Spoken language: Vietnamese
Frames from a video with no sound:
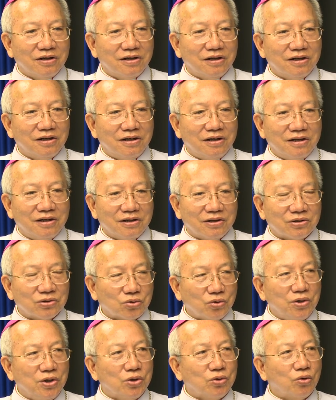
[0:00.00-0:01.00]
thì
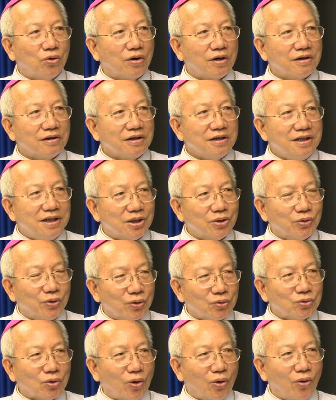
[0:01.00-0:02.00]
tùy thuộc nhiều
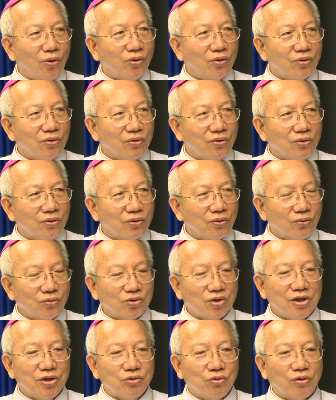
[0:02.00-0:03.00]
yếu tố cũng
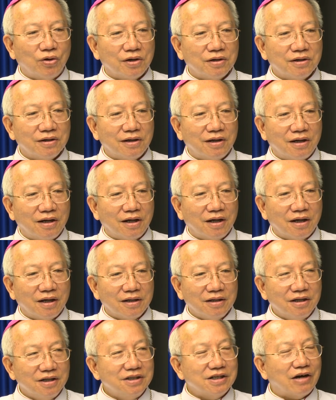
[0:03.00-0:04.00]
tùy thuộc à,
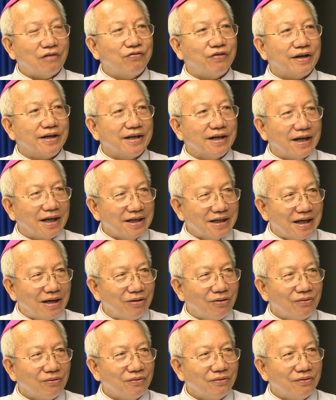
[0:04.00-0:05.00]
những giáo phận khác
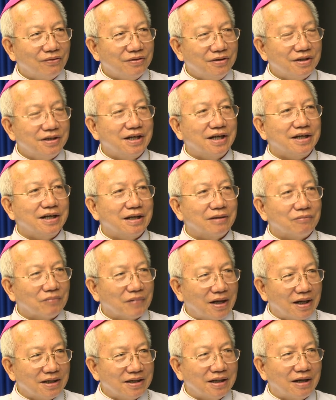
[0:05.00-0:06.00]
nhau vâng. những địa điểm
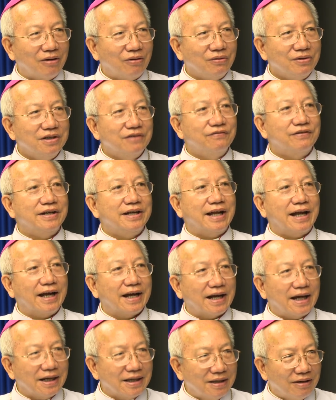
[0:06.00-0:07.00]
khác nhau những vấn đề
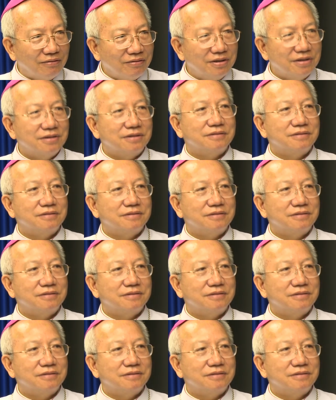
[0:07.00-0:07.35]
khác nhau nữa